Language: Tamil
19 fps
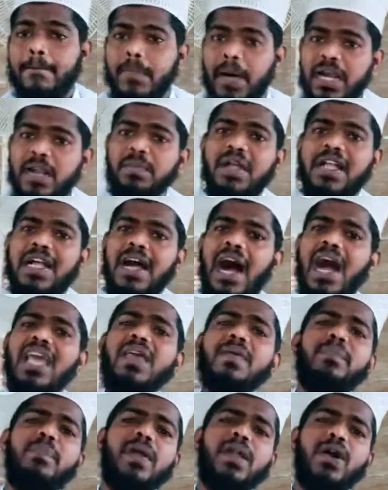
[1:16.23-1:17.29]
மனம்
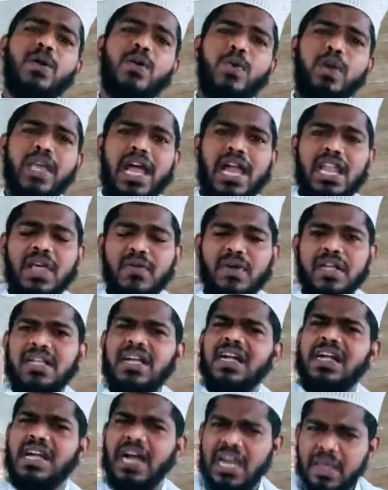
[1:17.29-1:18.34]
காயப்படக்கூடிய
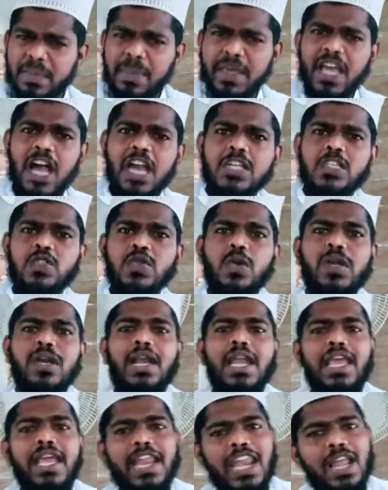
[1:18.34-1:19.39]
அளவுக்கு கடுமையான
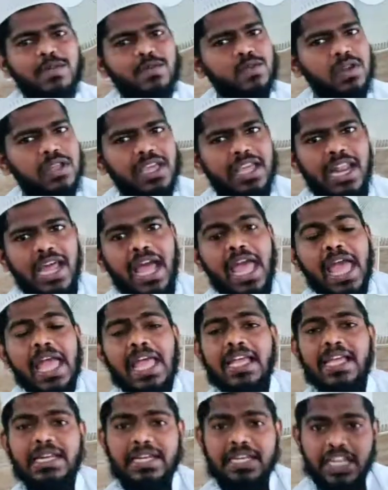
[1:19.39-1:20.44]
சொற்களை எல்லாம் சொல்கிற
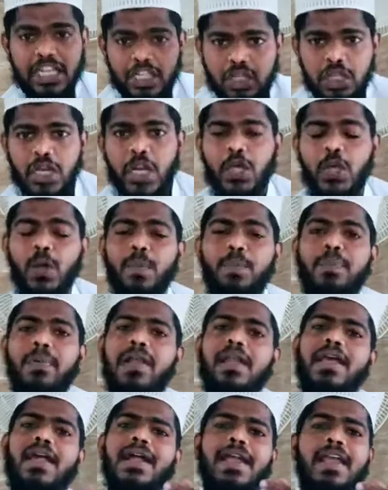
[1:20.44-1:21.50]
இன்று எத்தனையோ
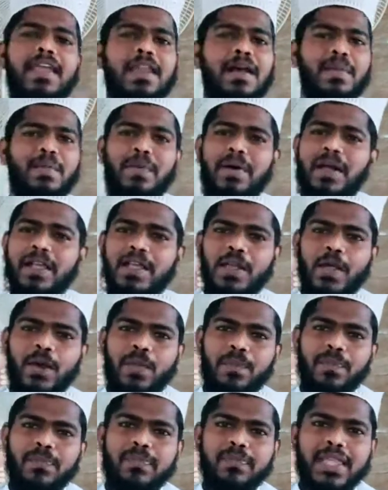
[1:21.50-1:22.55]
பிள்ளைகளை நாம்
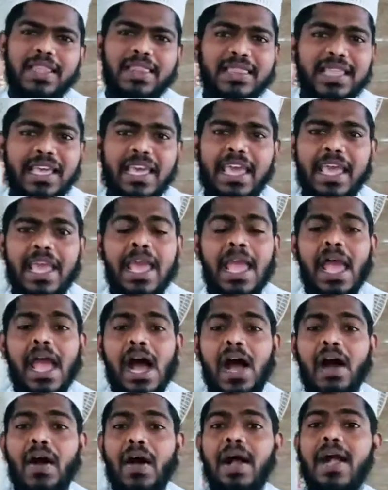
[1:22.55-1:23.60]
பார்க்கிறோம் தந்தையை
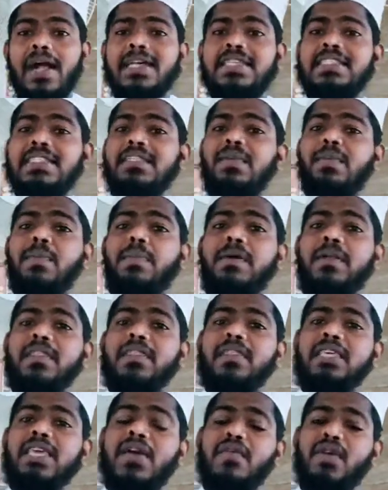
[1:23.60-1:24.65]

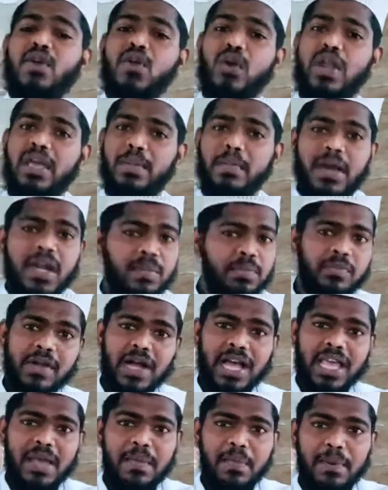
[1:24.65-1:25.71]
கஷ்டப்படுத்தி அவருடைய மனம்
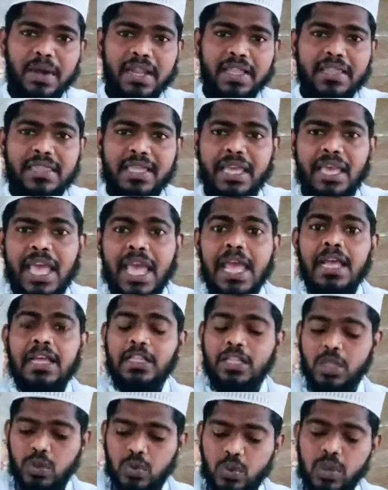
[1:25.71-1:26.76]
காயப்படுத்தி
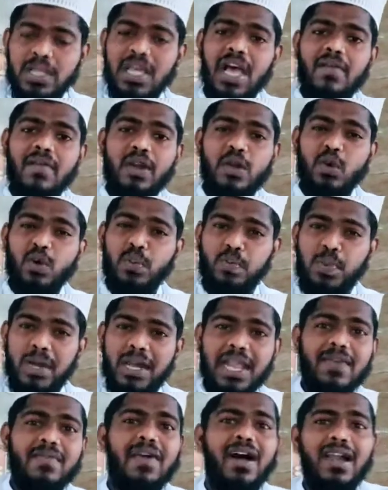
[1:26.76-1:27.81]
இந்த துன்யாவில் ஒரு
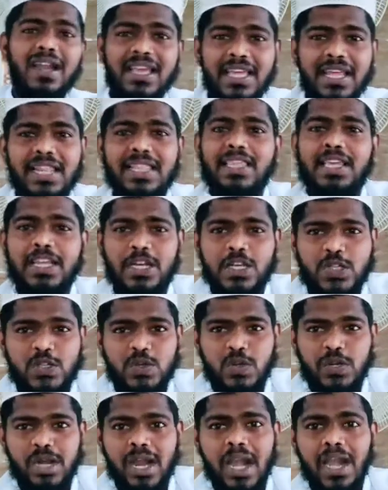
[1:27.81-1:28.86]
பிள்ளை வாழுகிறது என்று
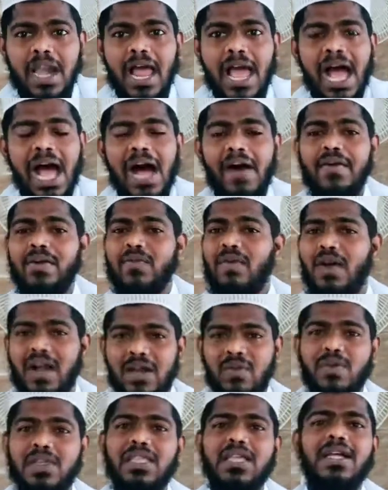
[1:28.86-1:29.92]
சொன்னால் அவர்
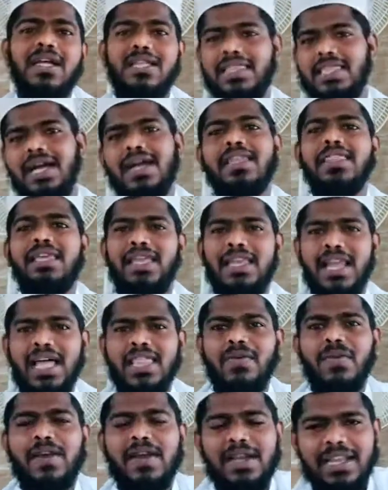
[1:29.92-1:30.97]
வாழ்வதற்கு தகுதி
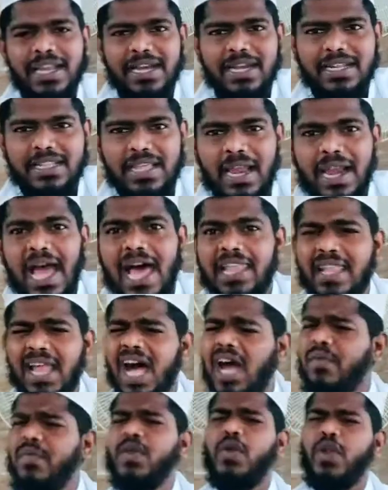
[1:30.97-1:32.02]
இல்லாதவர்கள் என்றுதான்
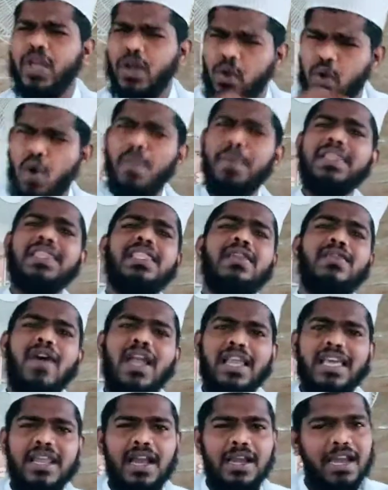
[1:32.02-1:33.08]
அல்லாஹுவினுடைய கோபத்தில்
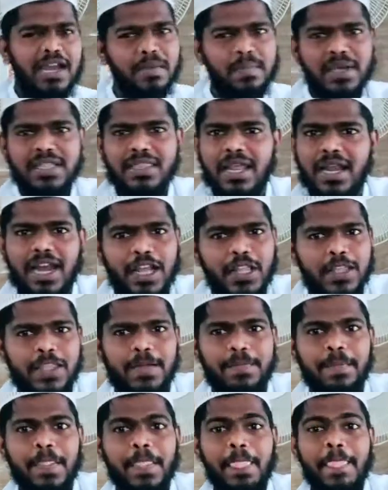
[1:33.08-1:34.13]
வாழ்கிறான் என்பதுதான்
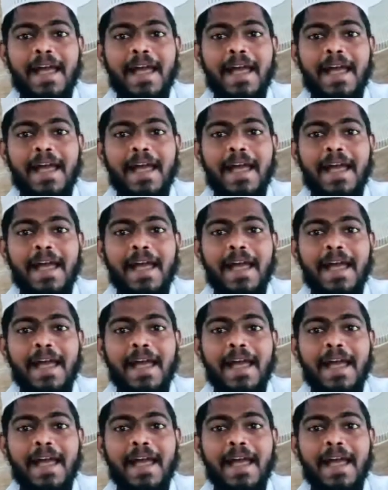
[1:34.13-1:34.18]
அடுத்தம்